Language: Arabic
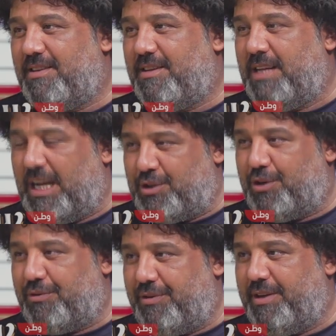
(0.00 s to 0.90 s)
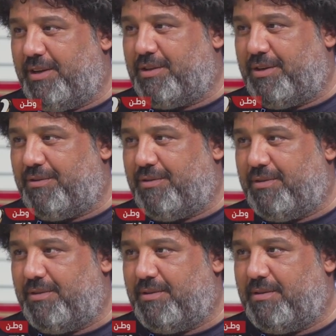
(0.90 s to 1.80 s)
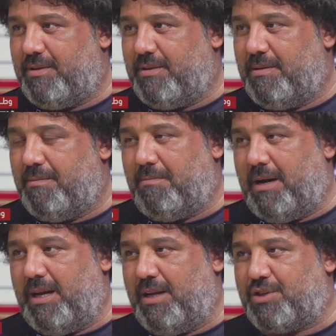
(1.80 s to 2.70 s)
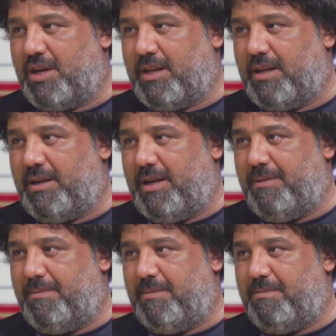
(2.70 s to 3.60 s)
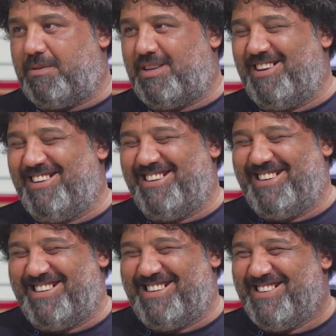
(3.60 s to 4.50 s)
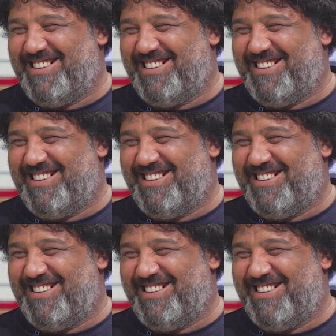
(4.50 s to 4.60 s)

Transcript: لا تعرفني هي تعرف ما لها شغله يعني بش... سؤال